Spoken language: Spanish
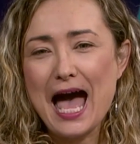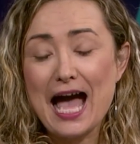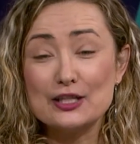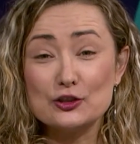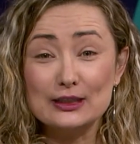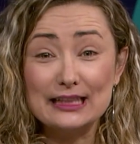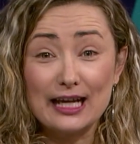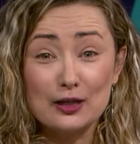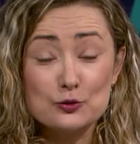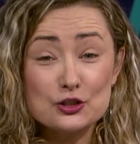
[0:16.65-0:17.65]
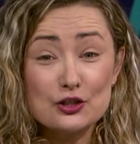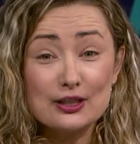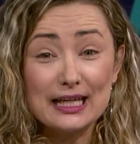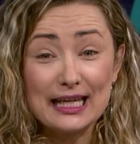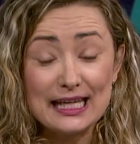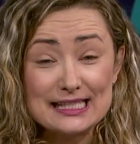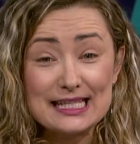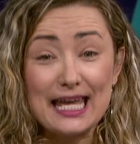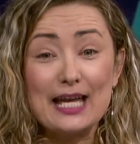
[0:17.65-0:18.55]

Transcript: Angelina Galucho, que es